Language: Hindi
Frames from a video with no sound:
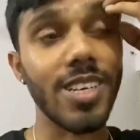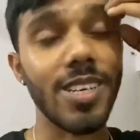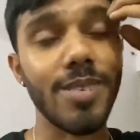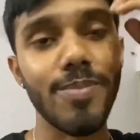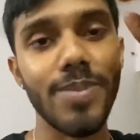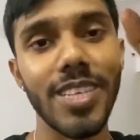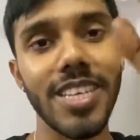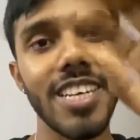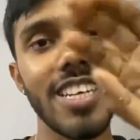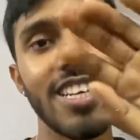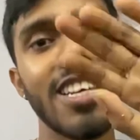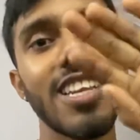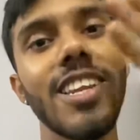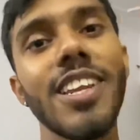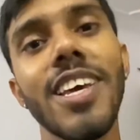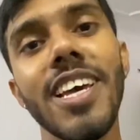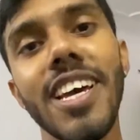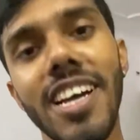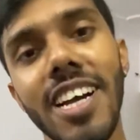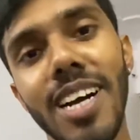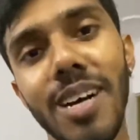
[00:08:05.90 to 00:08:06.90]
हमने एक
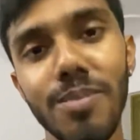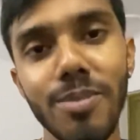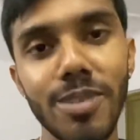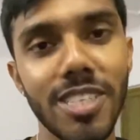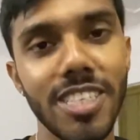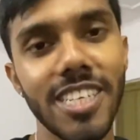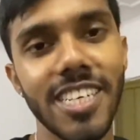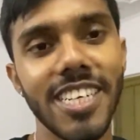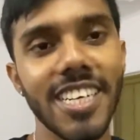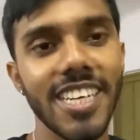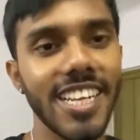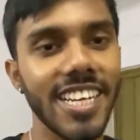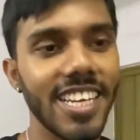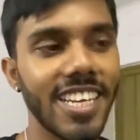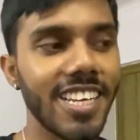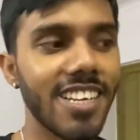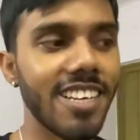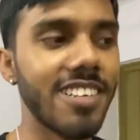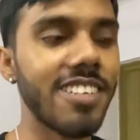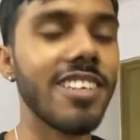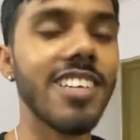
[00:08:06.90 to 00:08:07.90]
नया काम स्टार्ट करेंगे
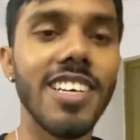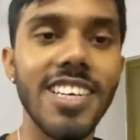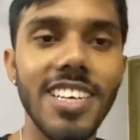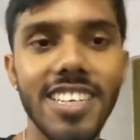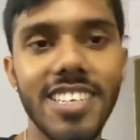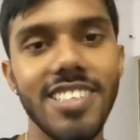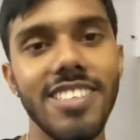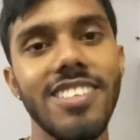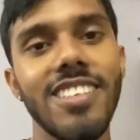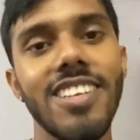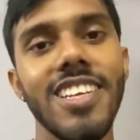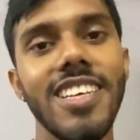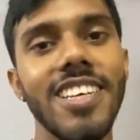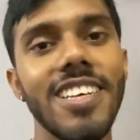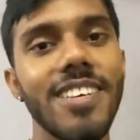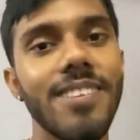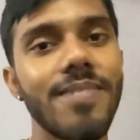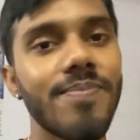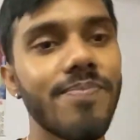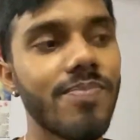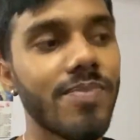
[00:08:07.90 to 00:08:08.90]
ना इसलिए
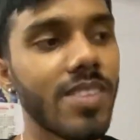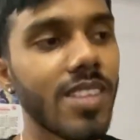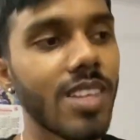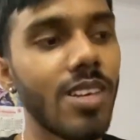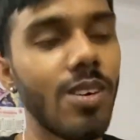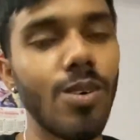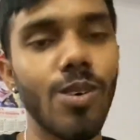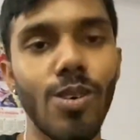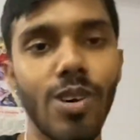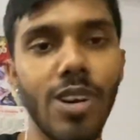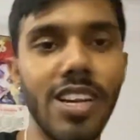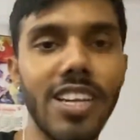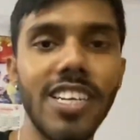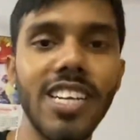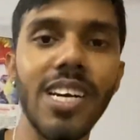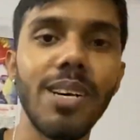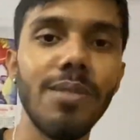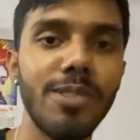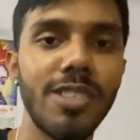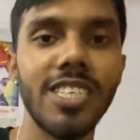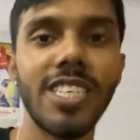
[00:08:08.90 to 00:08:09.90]
ऑनलाइन
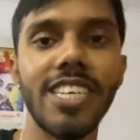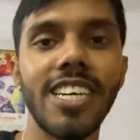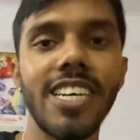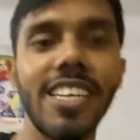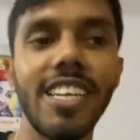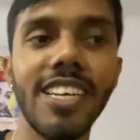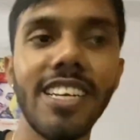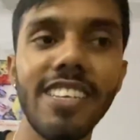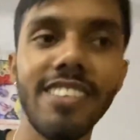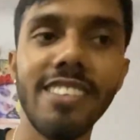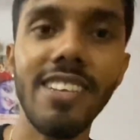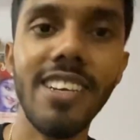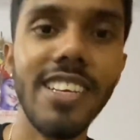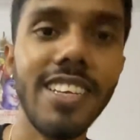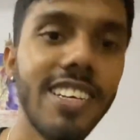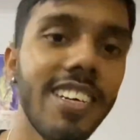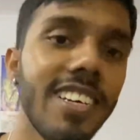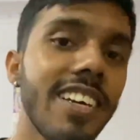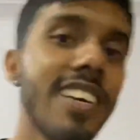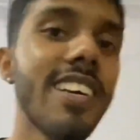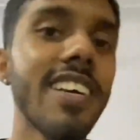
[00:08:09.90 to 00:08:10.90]
काम स्टार्ट करेंगे इसलिए
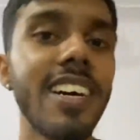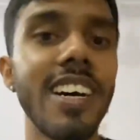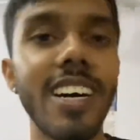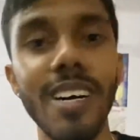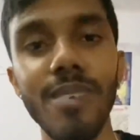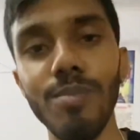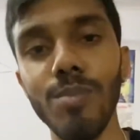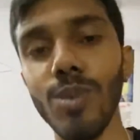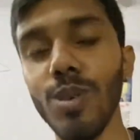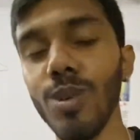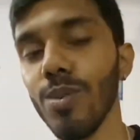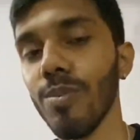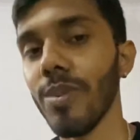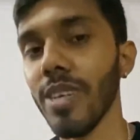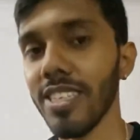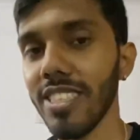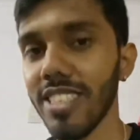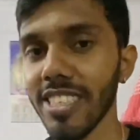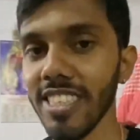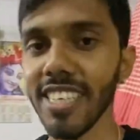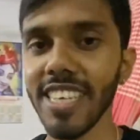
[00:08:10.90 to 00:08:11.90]
हम बहुत
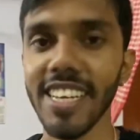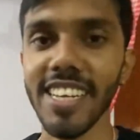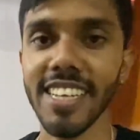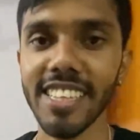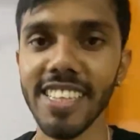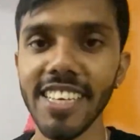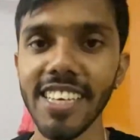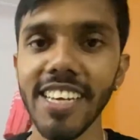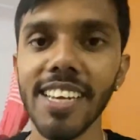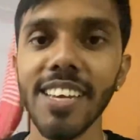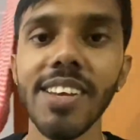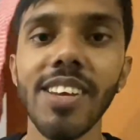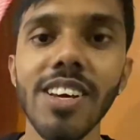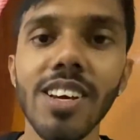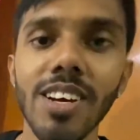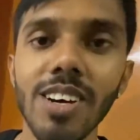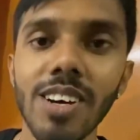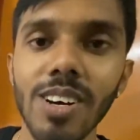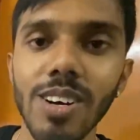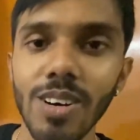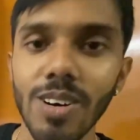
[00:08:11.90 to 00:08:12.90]
बातचीत कर रहे थे
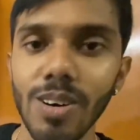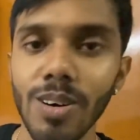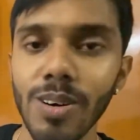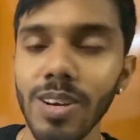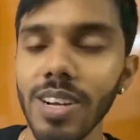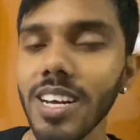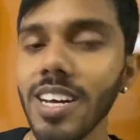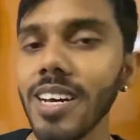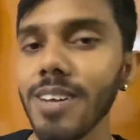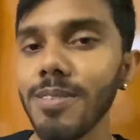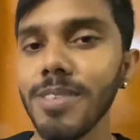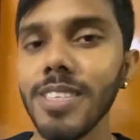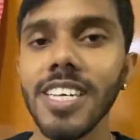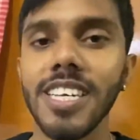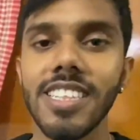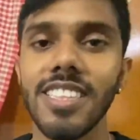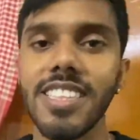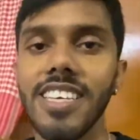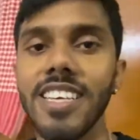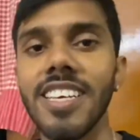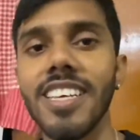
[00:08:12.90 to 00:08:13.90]
और अभी
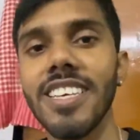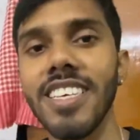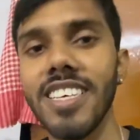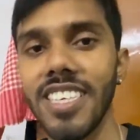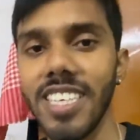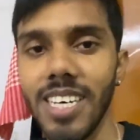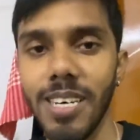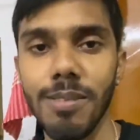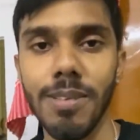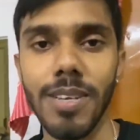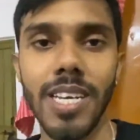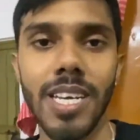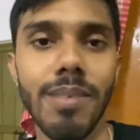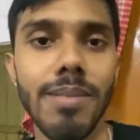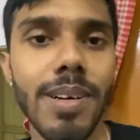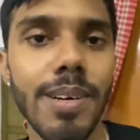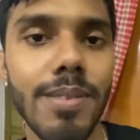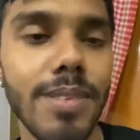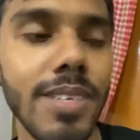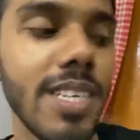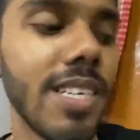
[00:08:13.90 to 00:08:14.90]
देखते क्या बनाया
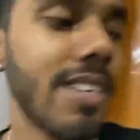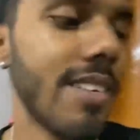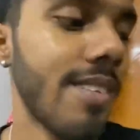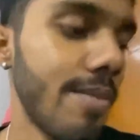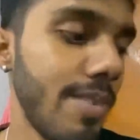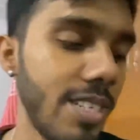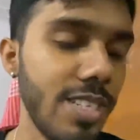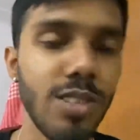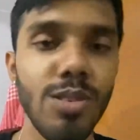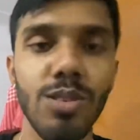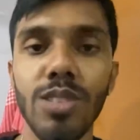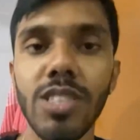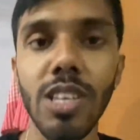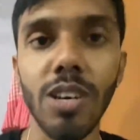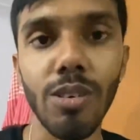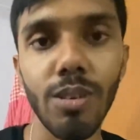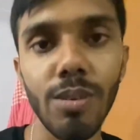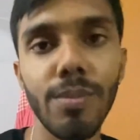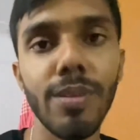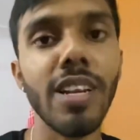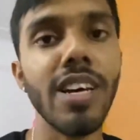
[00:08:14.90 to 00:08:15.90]
भाभी ने वैसे तो
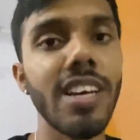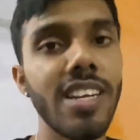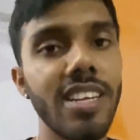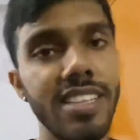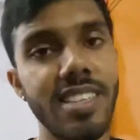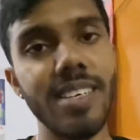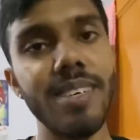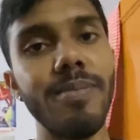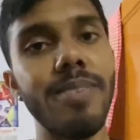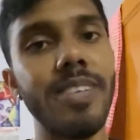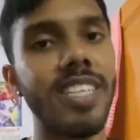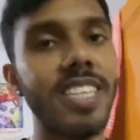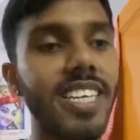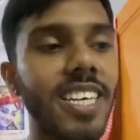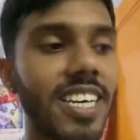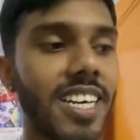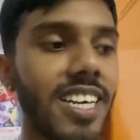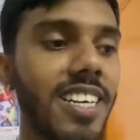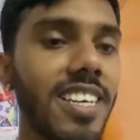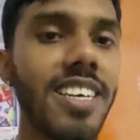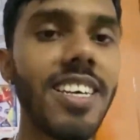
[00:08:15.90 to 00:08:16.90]
चावल बना रहे थे मैंने
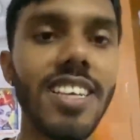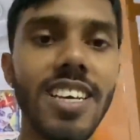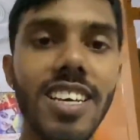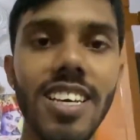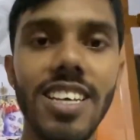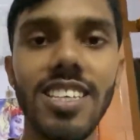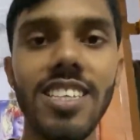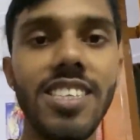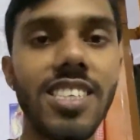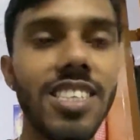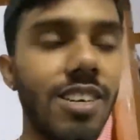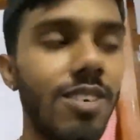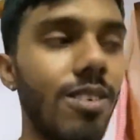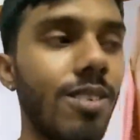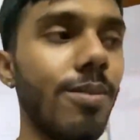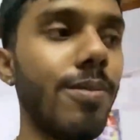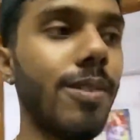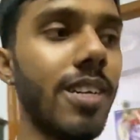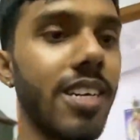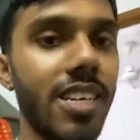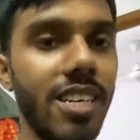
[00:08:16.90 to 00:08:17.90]
देखा है चावल
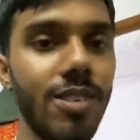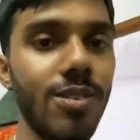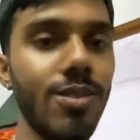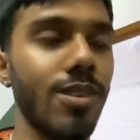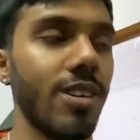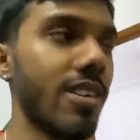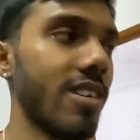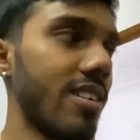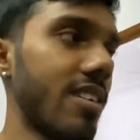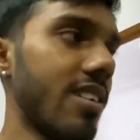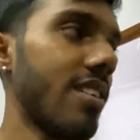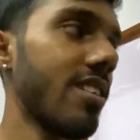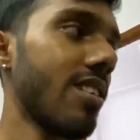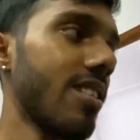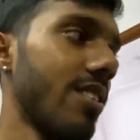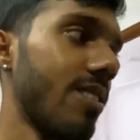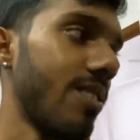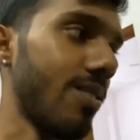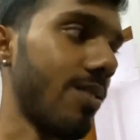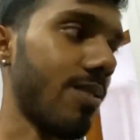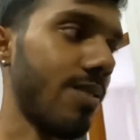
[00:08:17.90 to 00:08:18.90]
बनाया होगा
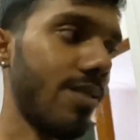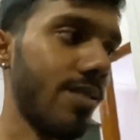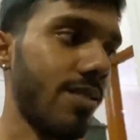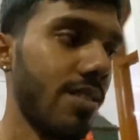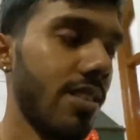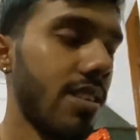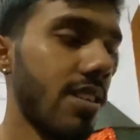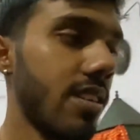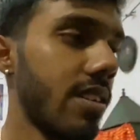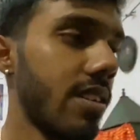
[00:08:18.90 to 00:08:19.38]
और